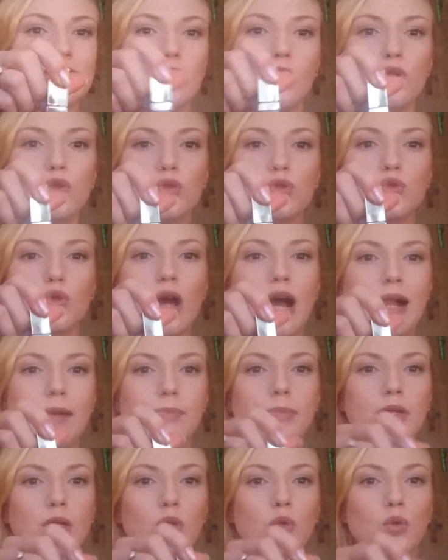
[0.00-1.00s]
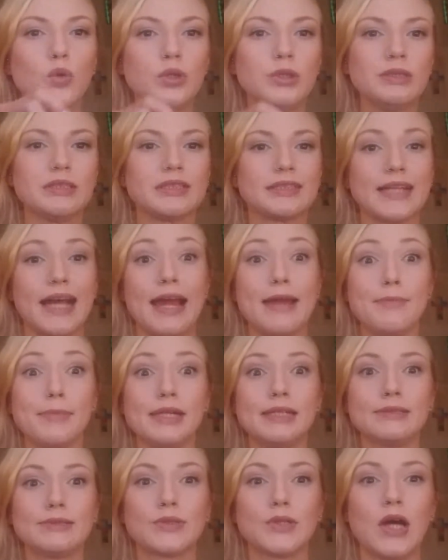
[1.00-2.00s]
sich auch nur so halb gelohnt, das
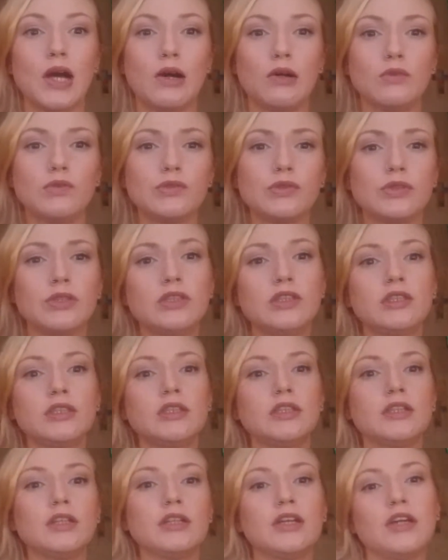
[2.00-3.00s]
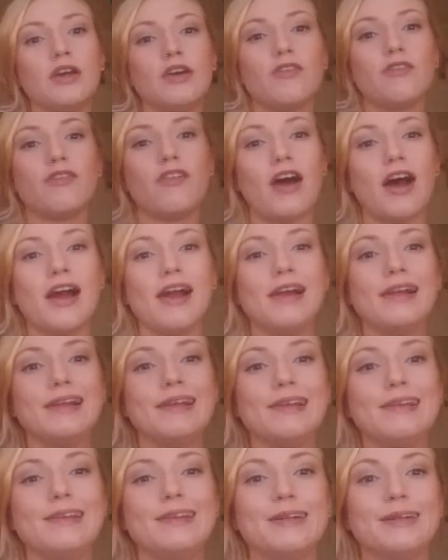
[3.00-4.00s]
dreimal zu kaufen,
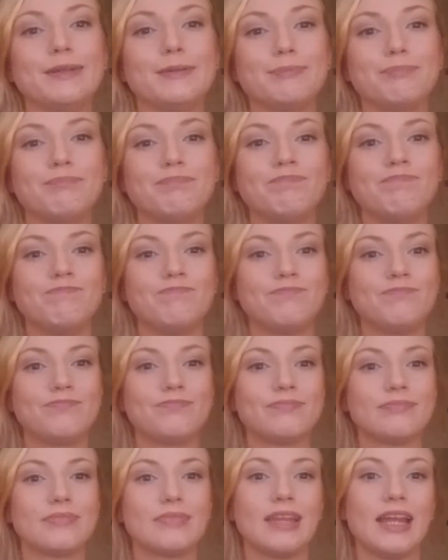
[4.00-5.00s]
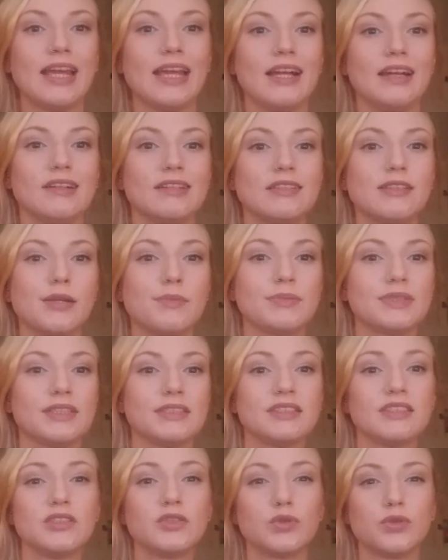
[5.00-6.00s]
weil, ähm, naja, ich habe es
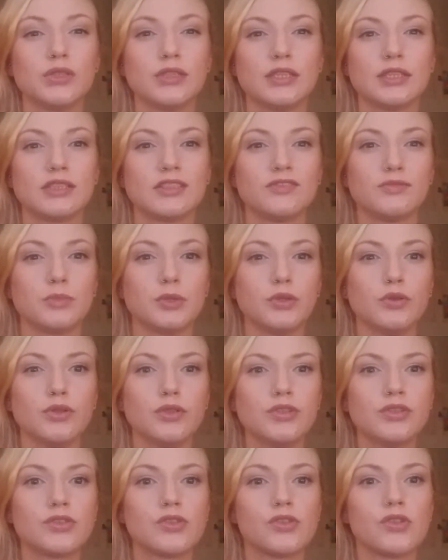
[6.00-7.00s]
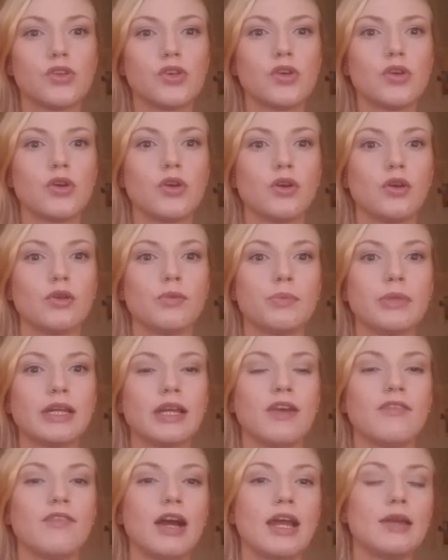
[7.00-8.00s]
jetzt nicht so intensiv benutzt und
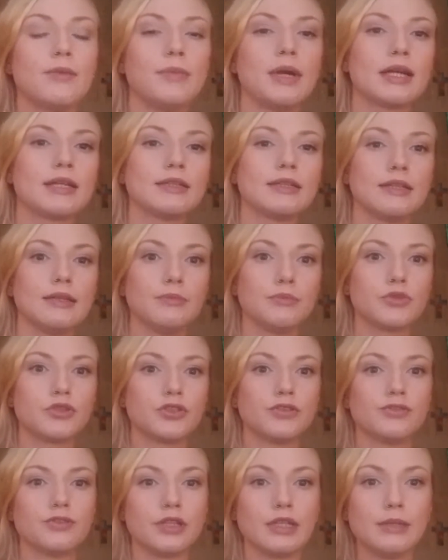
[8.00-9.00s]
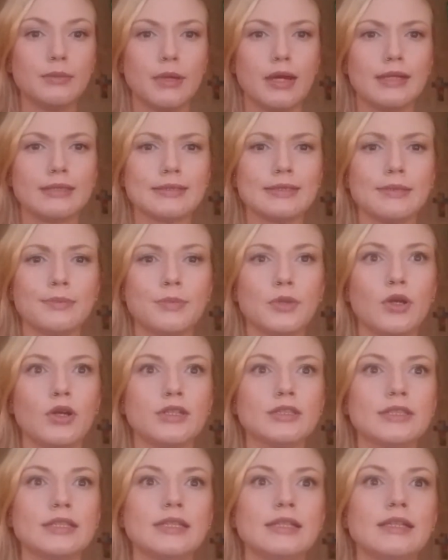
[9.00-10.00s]
mittlerweile mag ich Lippenstifte lieber als
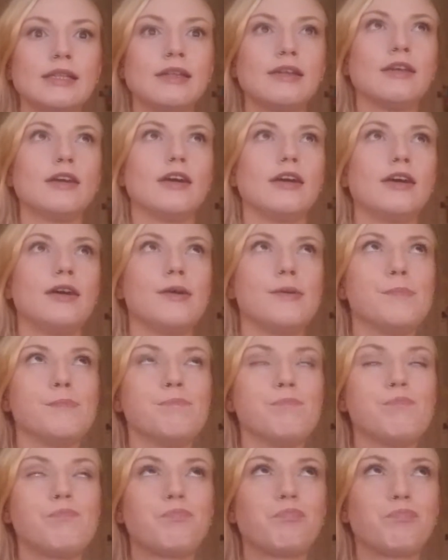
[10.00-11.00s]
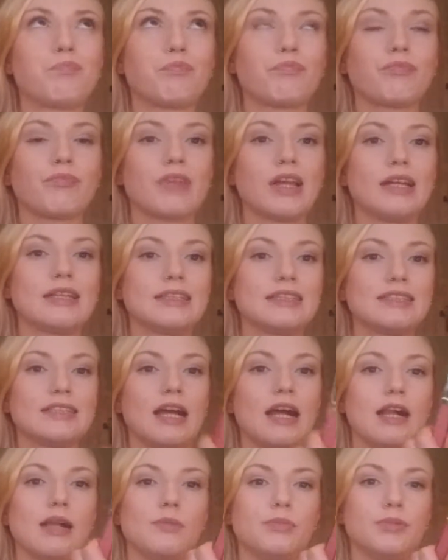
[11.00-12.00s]
Lipgloss. Ähm,
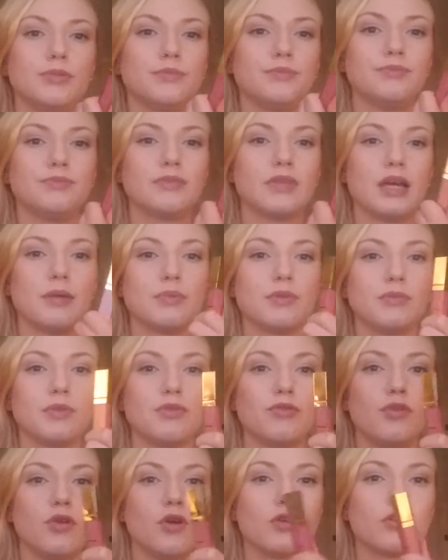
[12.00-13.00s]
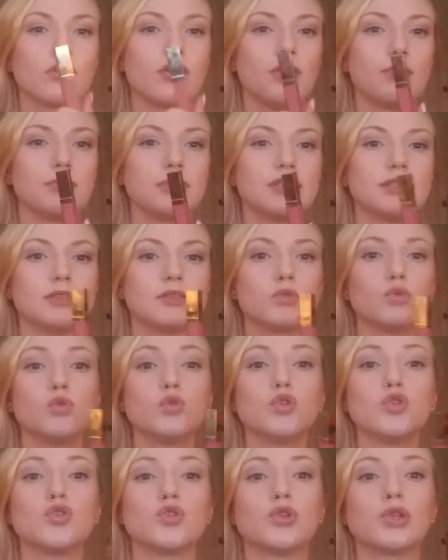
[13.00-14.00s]
deshalb habe ich mir vorgenommen, dieses
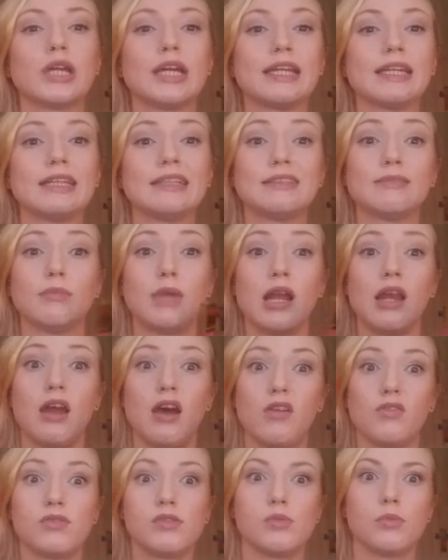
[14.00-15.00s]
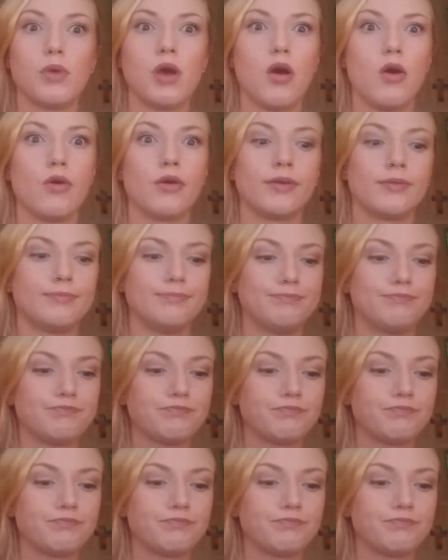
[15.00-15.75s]
gute Stück endlich mal aufzubrauchen,